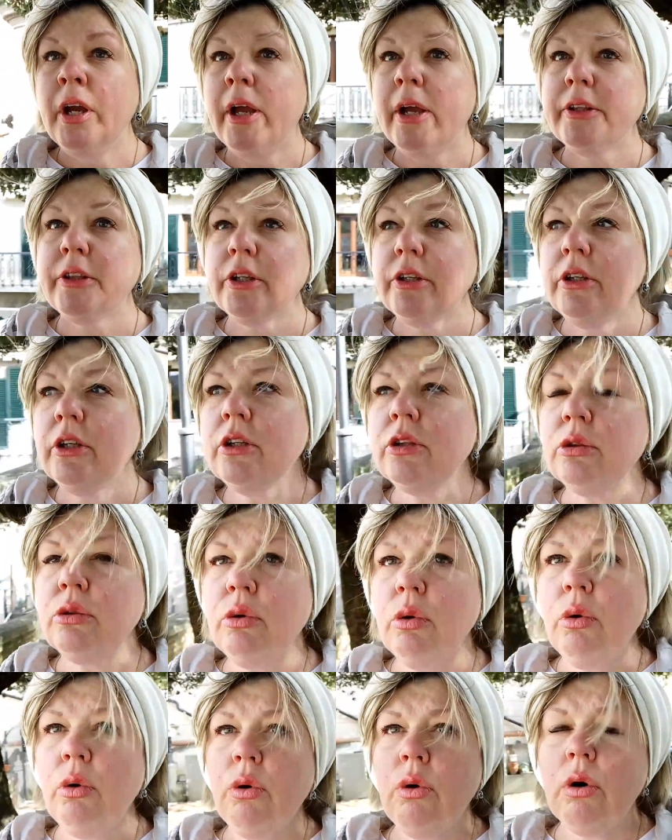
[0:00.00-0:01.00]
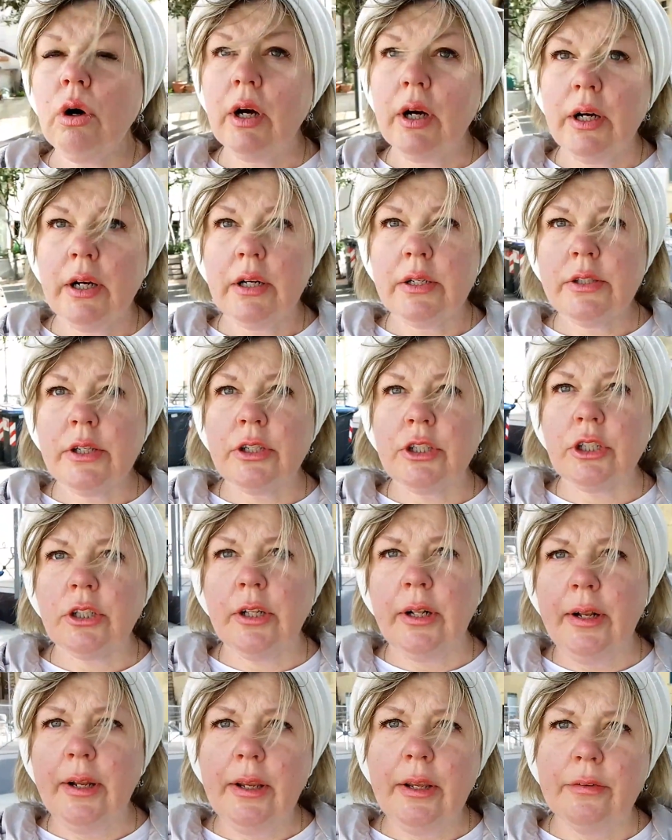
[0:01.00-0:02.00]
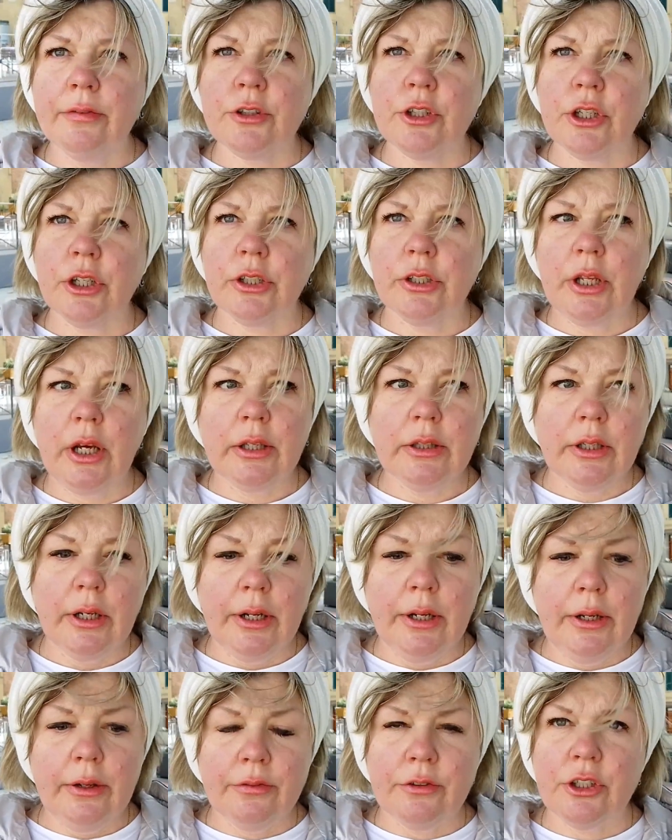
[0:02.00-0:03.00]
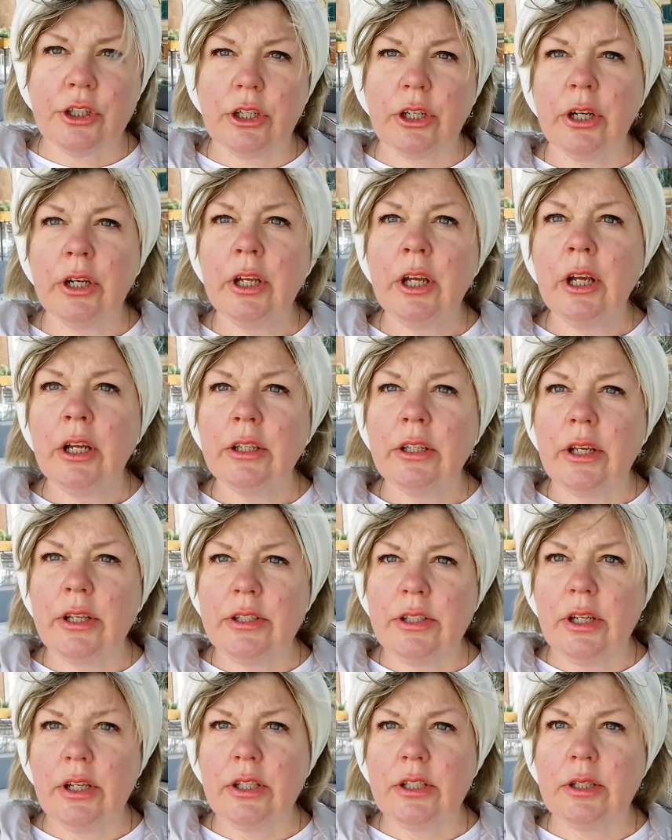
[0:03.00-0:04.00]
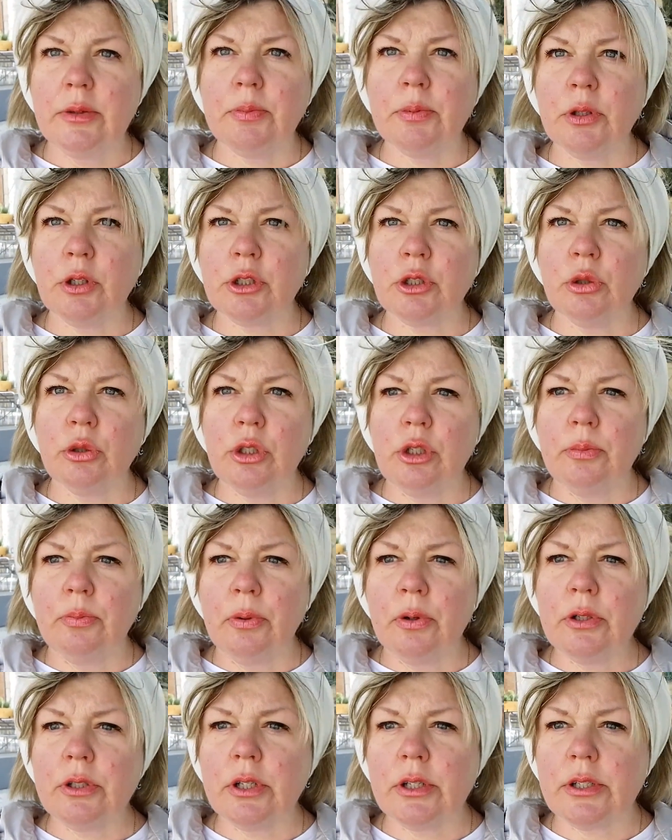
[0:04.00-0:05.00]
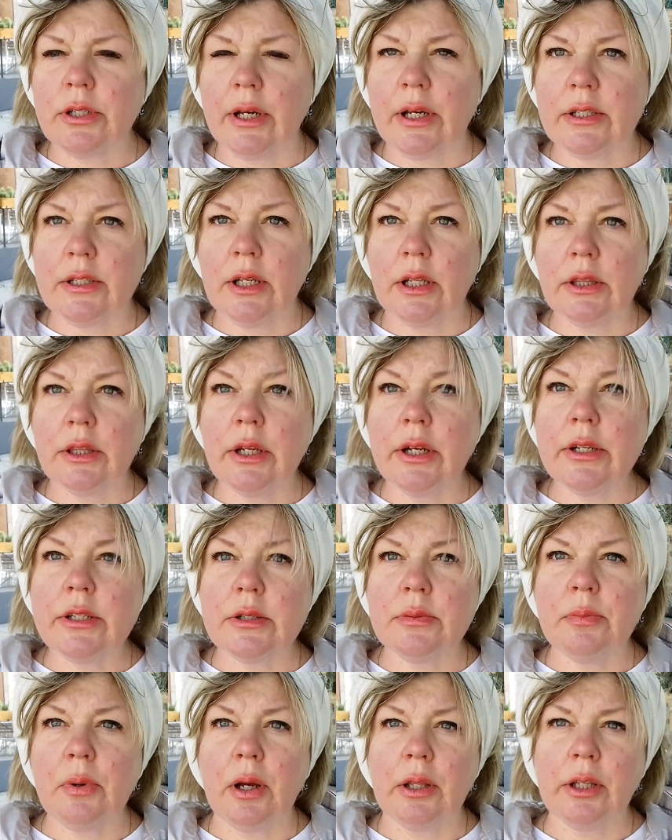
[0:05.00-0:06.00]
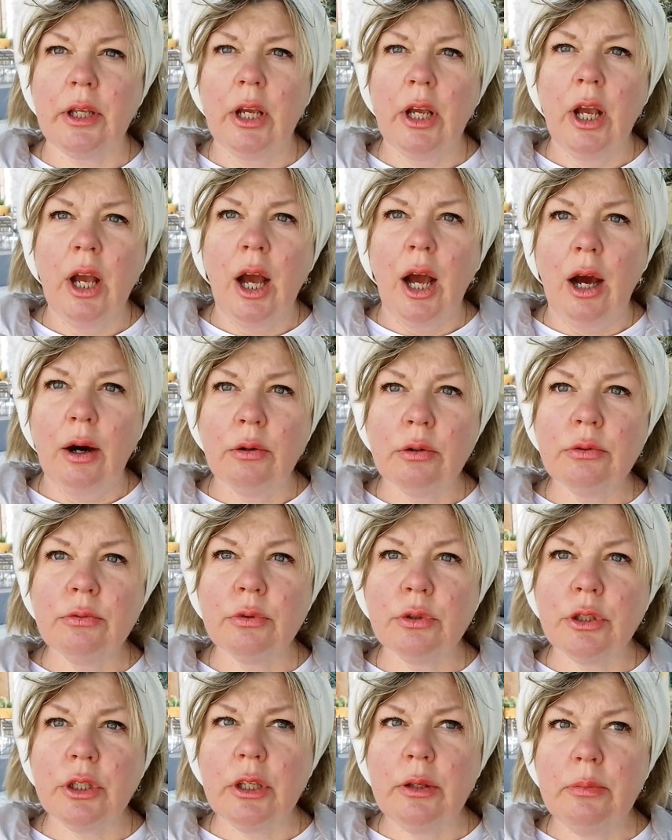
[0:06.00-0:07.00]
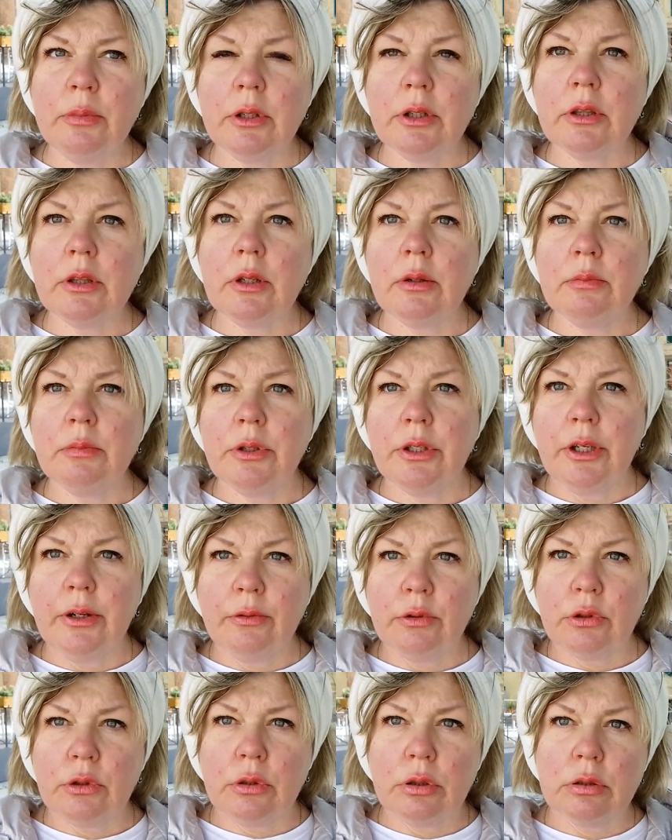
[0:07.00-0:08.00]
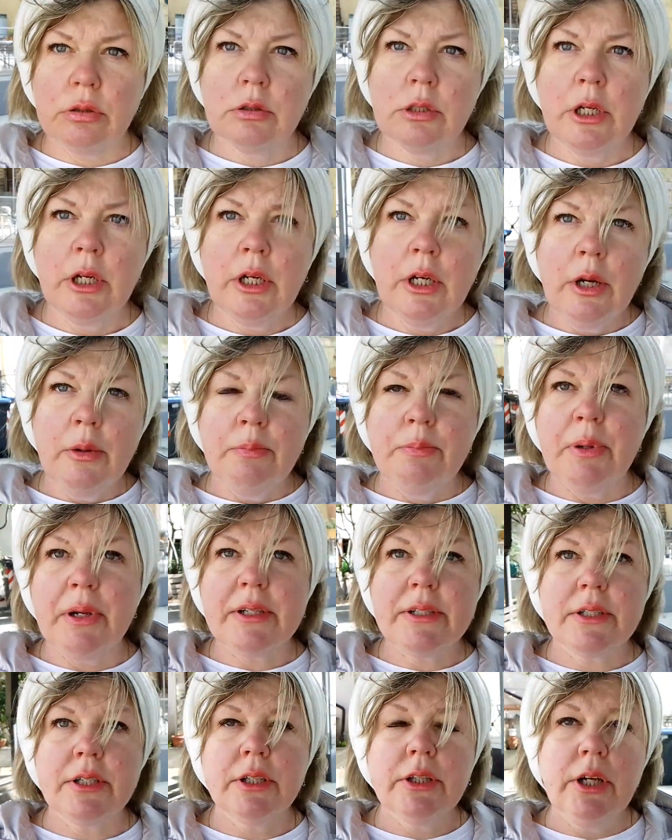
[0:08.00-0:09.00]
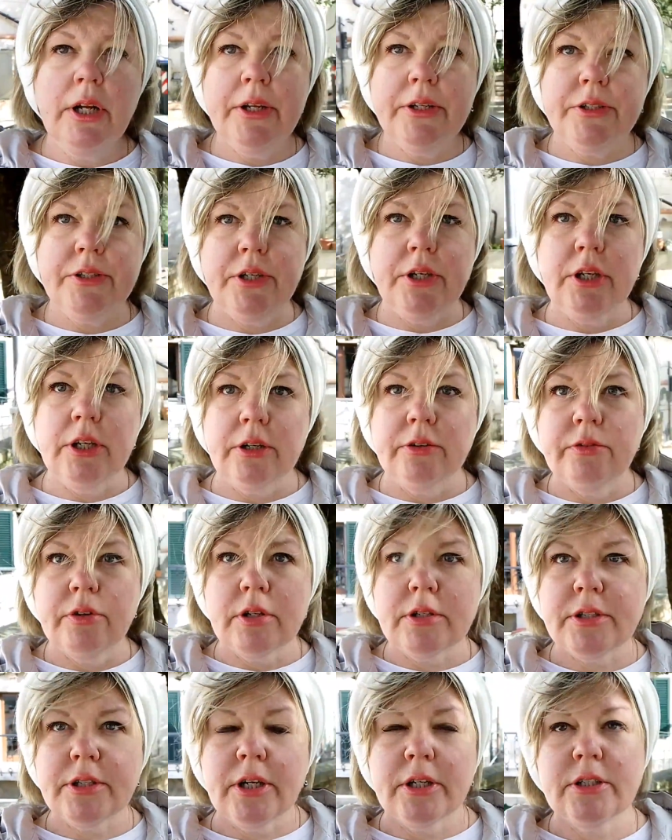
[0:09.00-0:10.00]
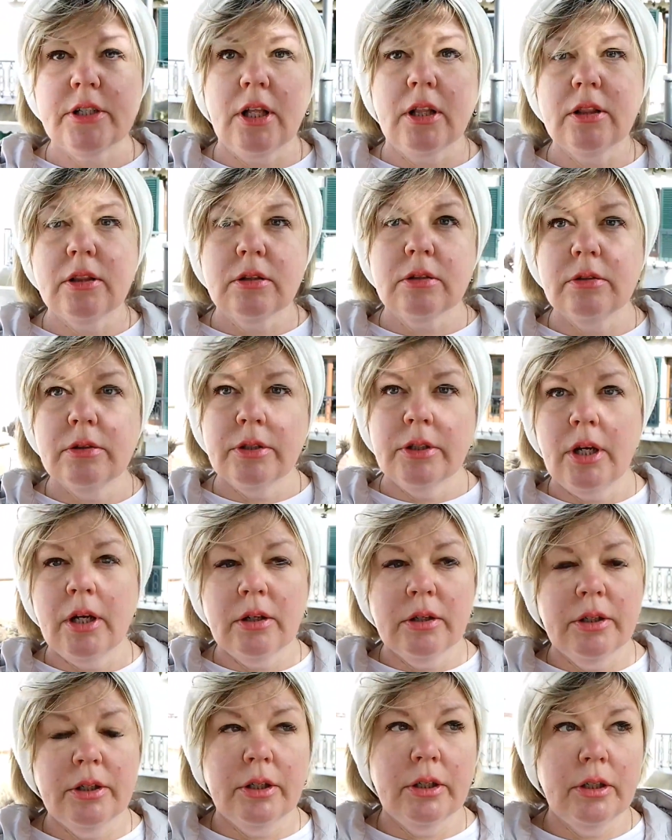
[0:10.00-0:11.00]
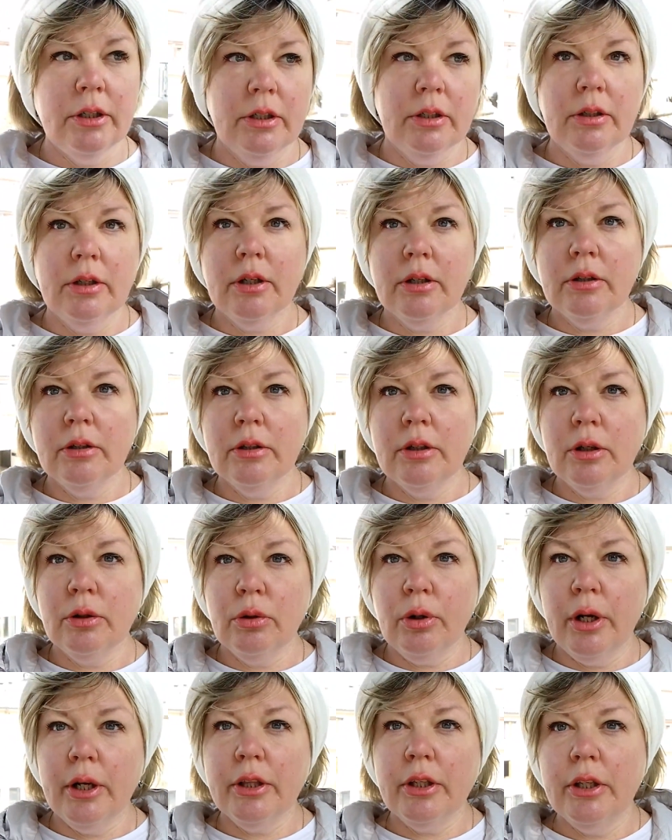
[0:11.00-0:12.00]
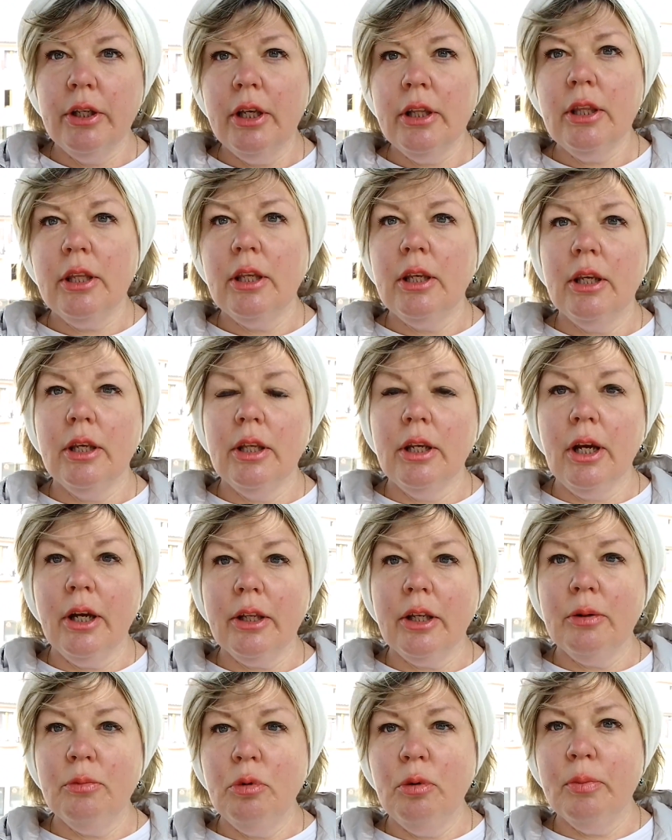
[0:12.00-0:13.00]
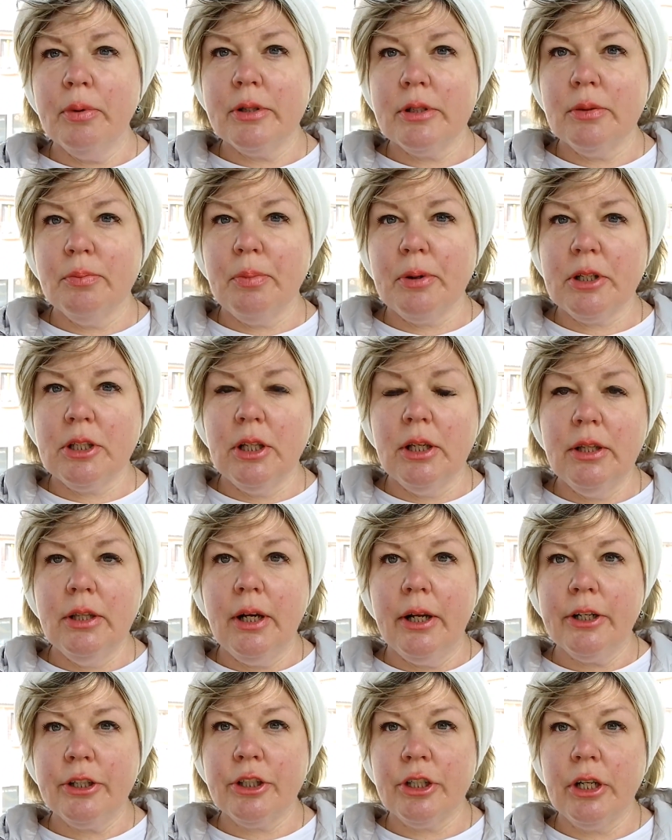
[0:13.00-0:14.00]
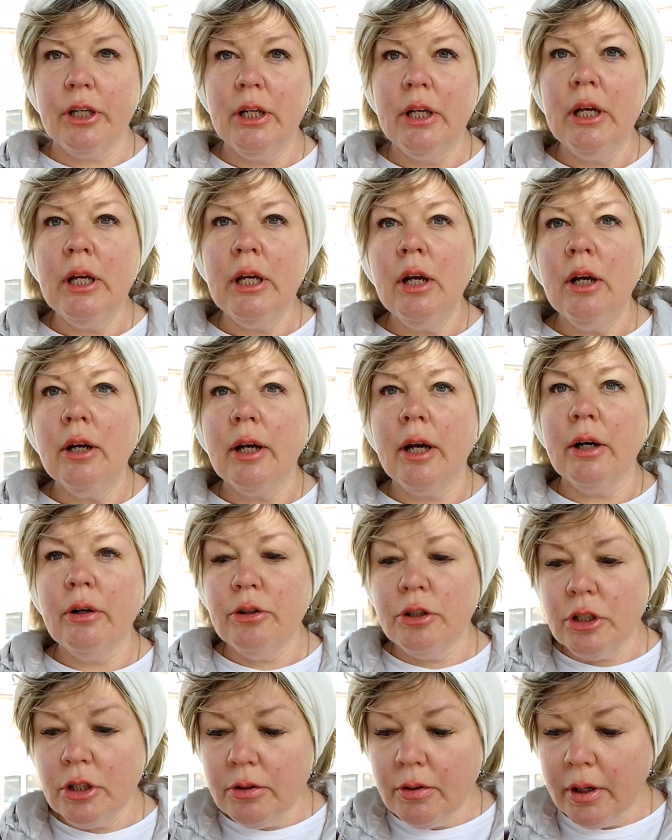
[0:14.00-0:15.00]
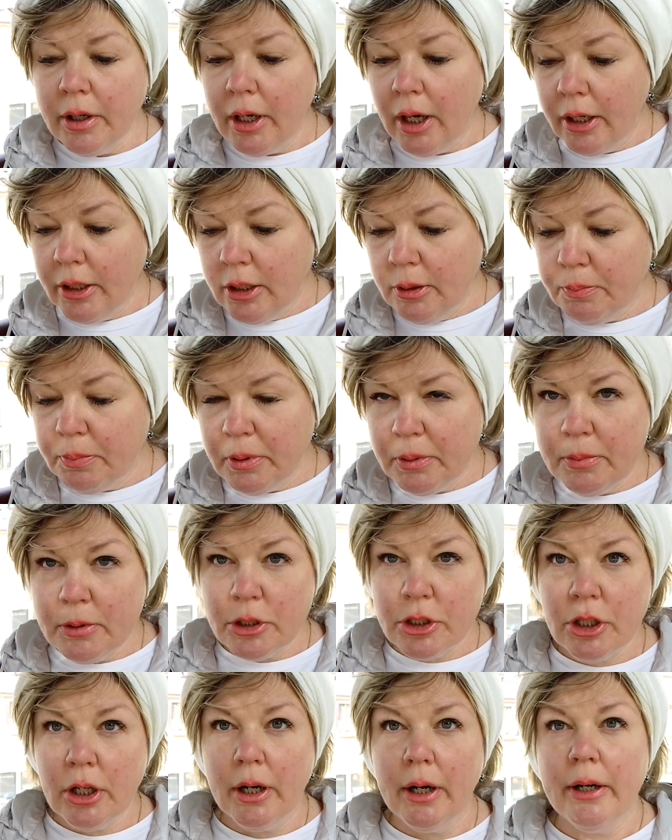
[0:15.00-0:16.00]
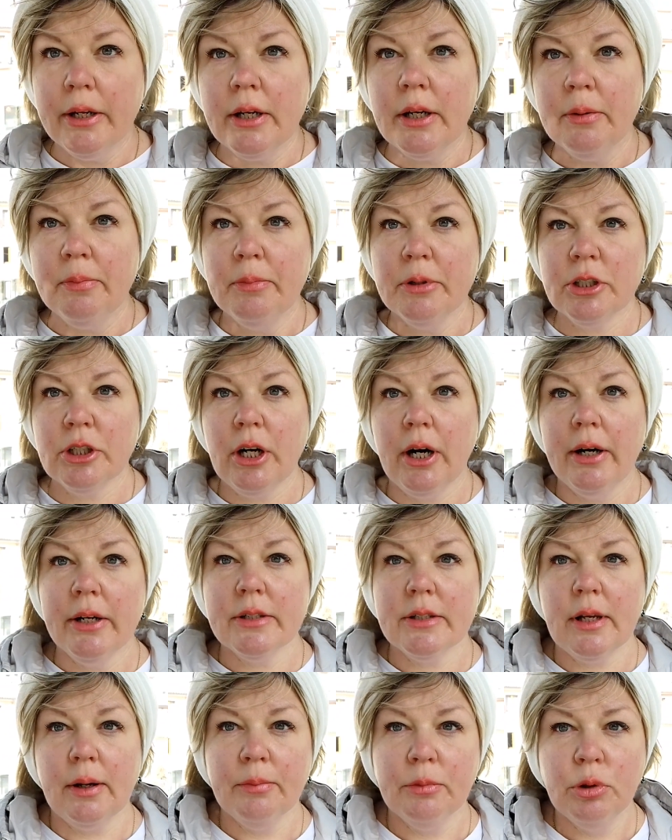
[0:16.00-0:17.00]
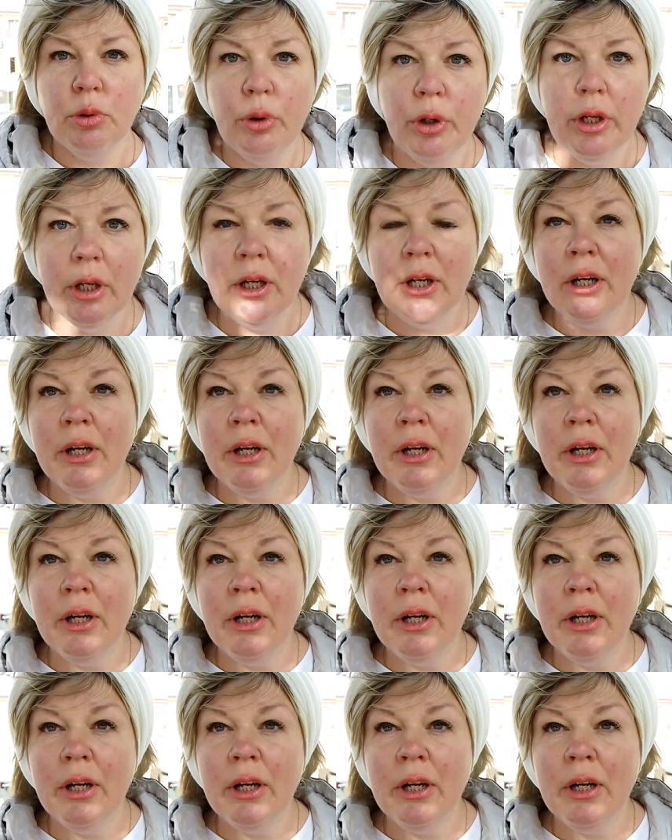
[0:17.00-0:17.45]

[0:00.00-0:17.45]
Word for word: Это не то! Значит, лифчик надо, лифчик наденьте. Потому что он не просто сказал талисман, а он вот именно мне вот персонализировал, сказал. Я, я, я говорю, а это нет, ни, никаким образом, пошла дальше. Короче говоря, они прибежали, бежали за мной.